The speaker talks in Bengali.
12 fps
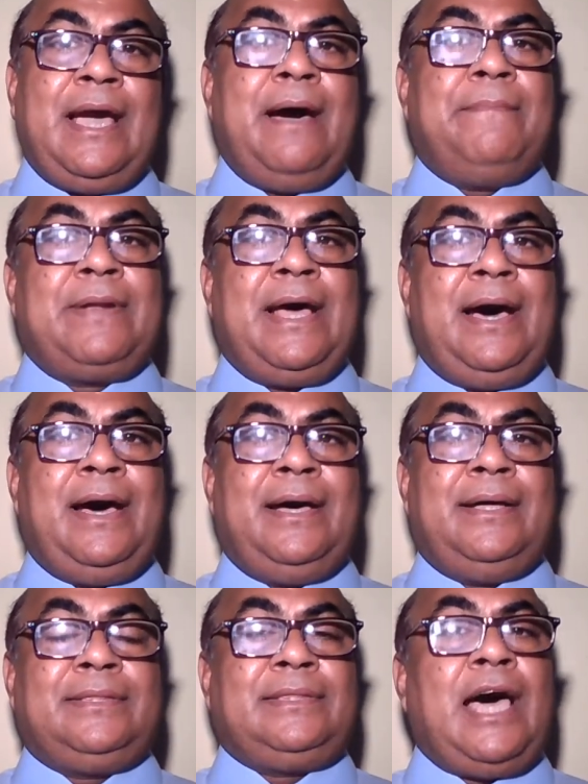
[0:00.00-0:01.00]
আমরা
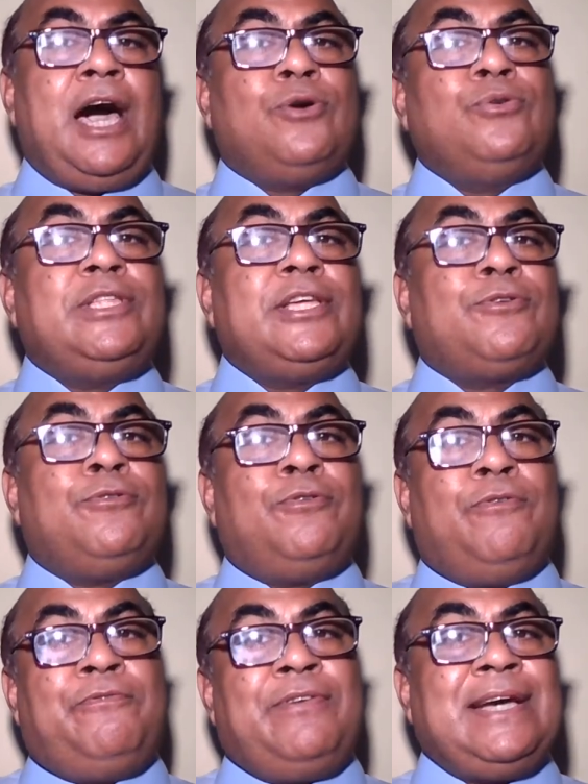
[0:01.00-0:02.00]
তাগুতের কোনো
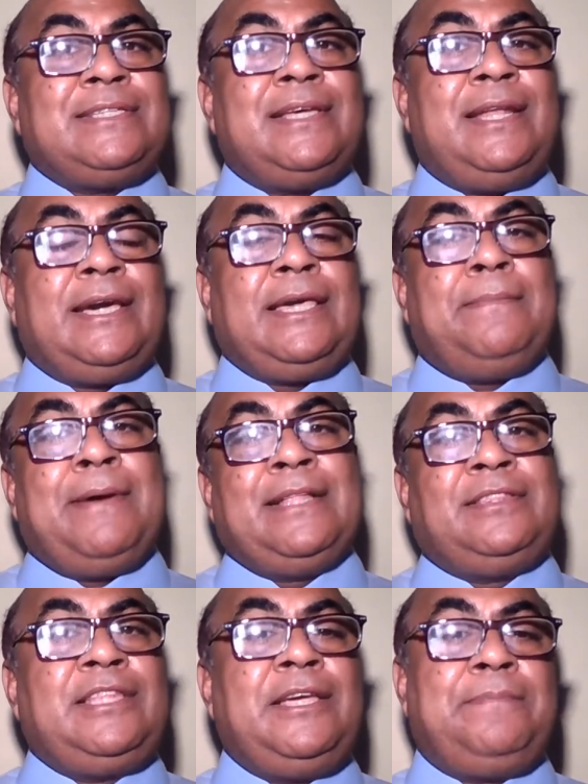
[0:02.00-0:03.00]
ফয়সালাকে
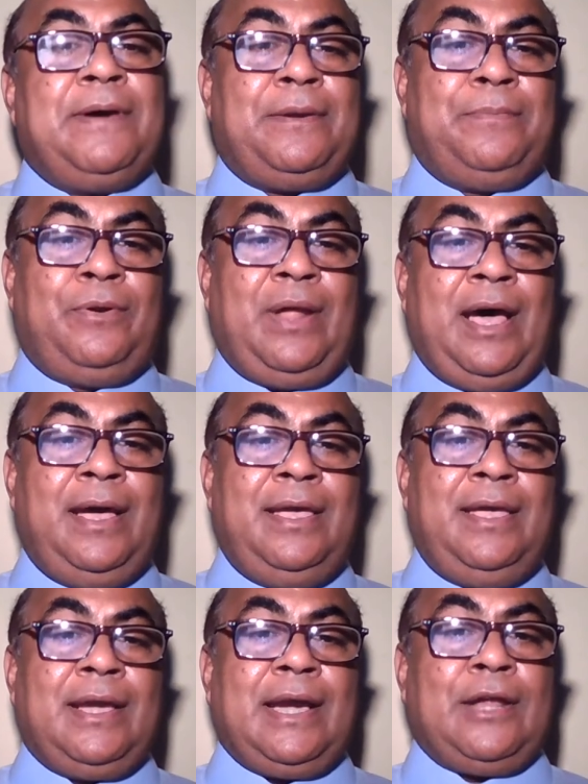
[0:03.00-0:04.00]
মানতেই পারবো না
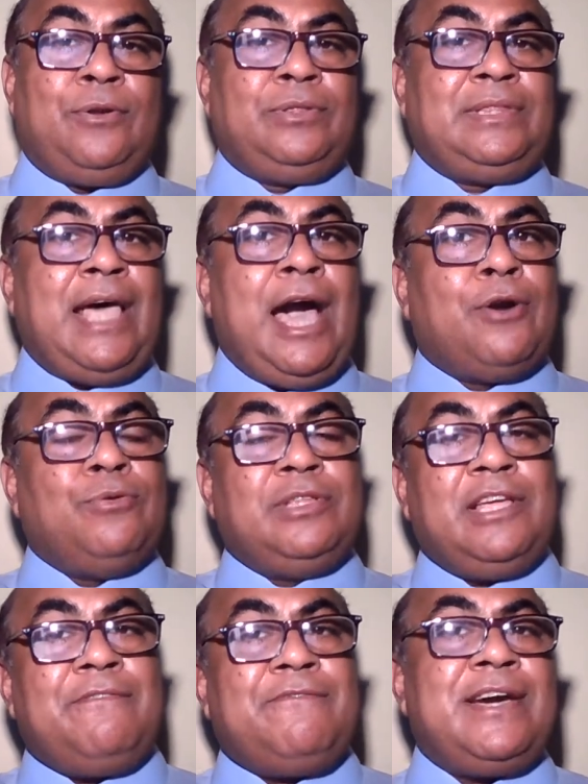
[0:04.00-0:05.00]
কারণ
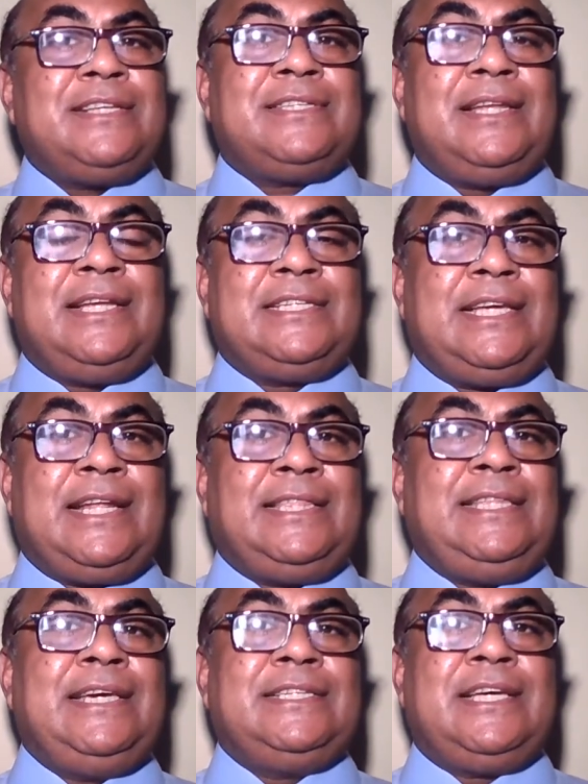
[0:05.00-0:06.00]
তাগুতের ফয়সালা যারা
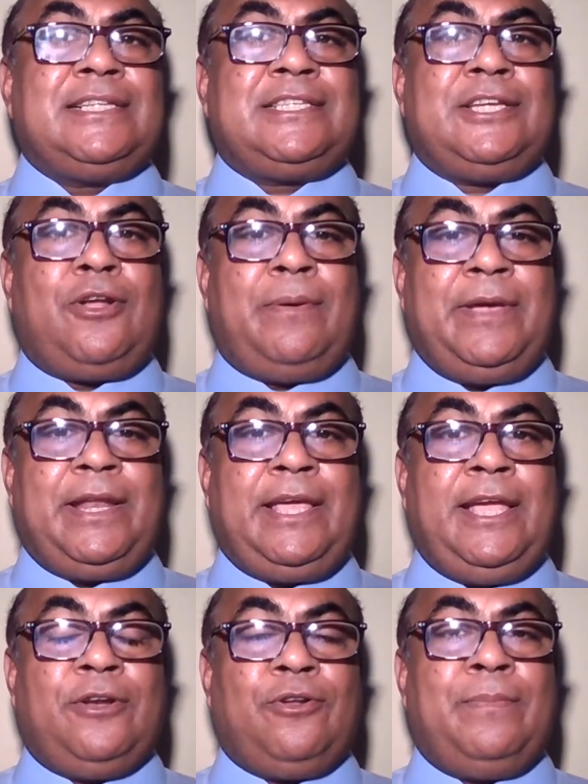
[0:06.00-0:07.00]
দিয়ে যাচ্ছে রবের
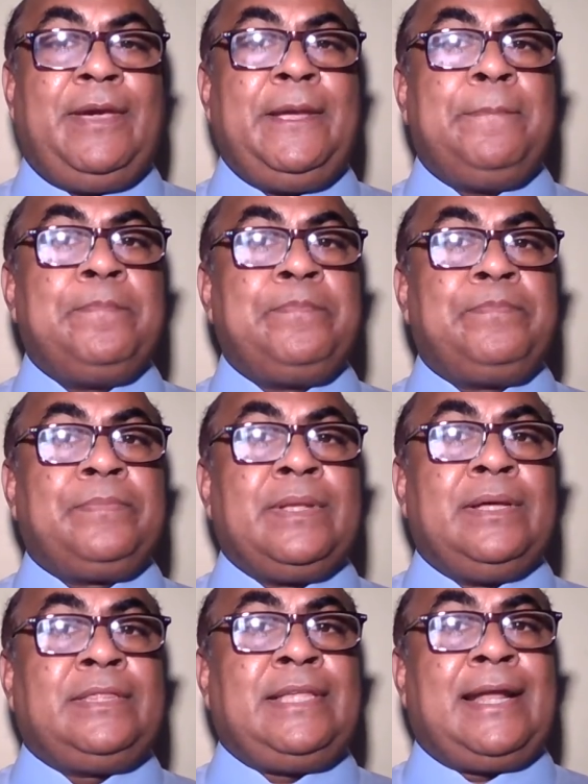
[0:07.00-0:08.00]
কিংডমে
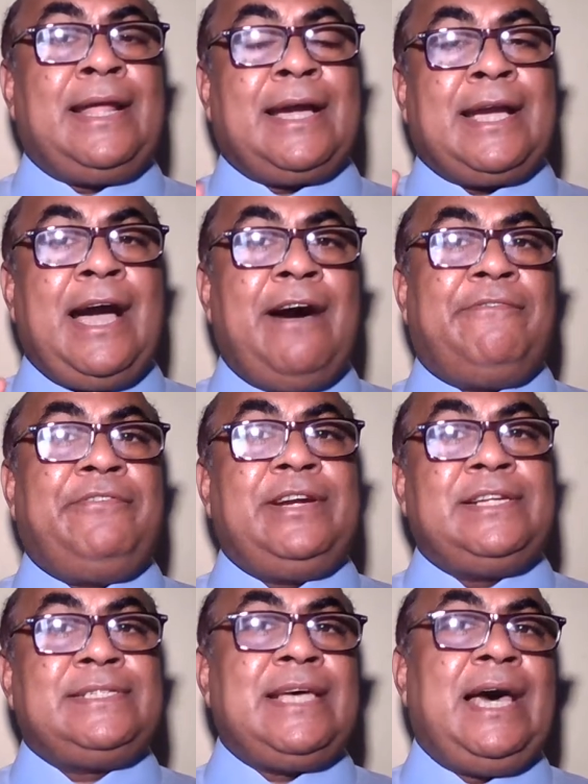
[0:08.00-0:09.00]
তারা
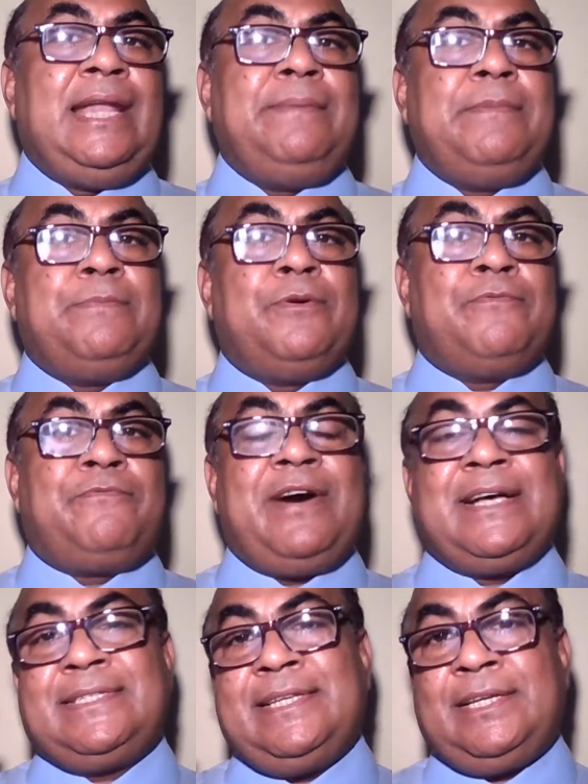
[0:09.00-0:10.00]
কাফের জালেম এবং
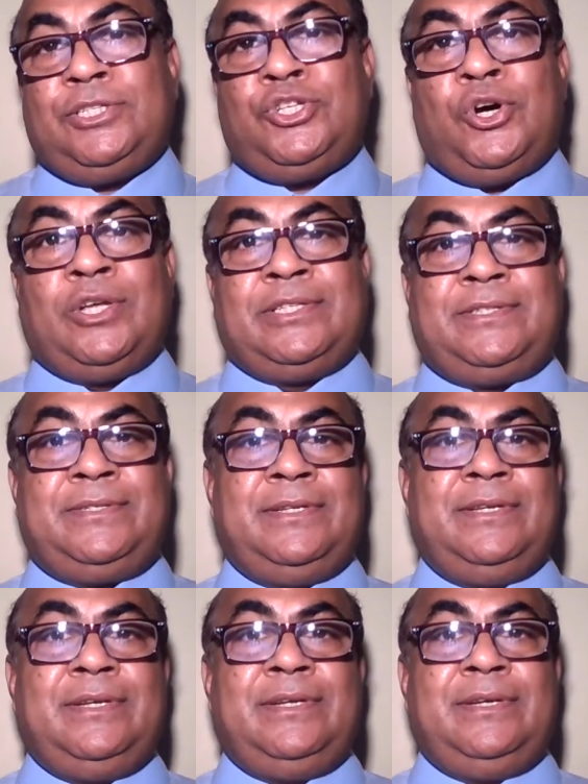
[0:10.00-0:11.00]
ফাসেক জজ
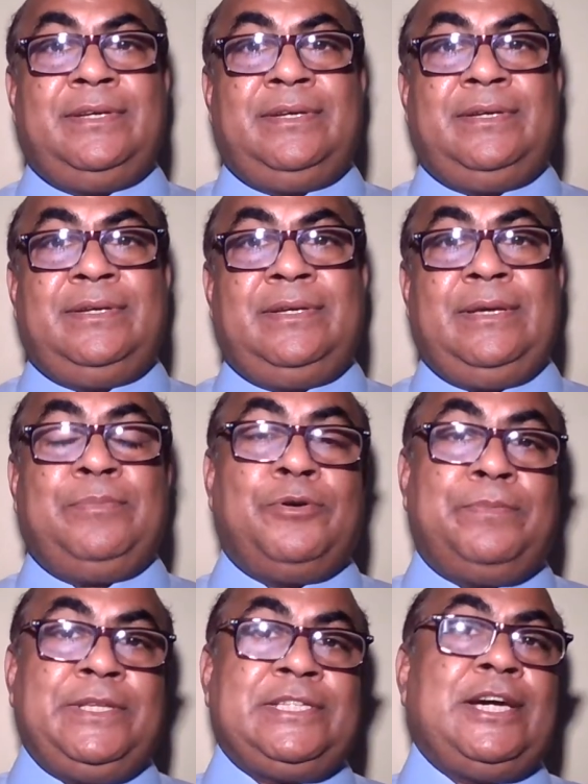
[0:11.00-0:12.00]
এবং
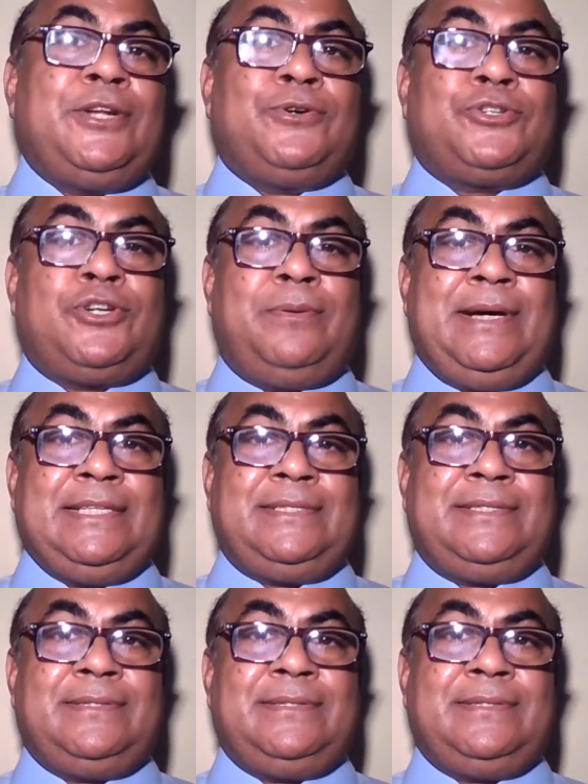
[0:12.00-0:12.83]
বিচারক সমাজ